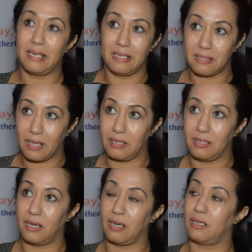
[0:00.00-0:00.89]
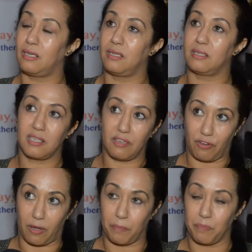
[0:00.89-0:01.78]
الايطاليه
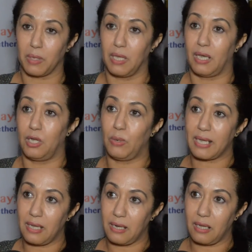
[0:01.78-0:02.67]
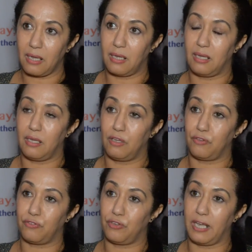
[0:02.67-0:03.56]
سيفا الوكاله
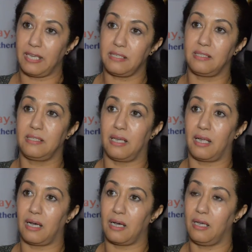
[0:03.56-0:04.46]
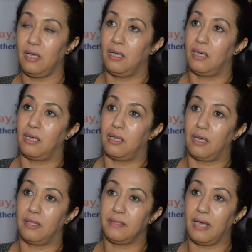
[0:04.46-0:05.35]
في الحيز ديالها آه،
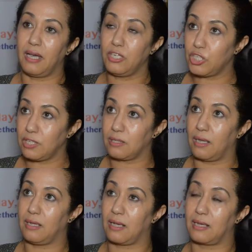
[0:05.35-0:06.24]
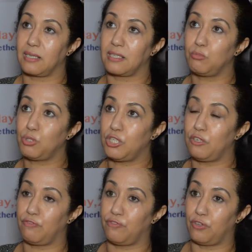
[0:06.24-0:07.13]
عندنا انشطه اللي خاصها
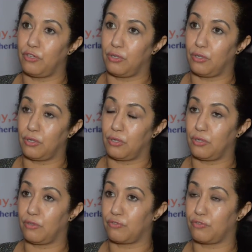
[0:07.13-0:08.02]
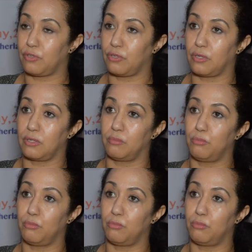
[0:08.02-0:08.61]
تمشي في في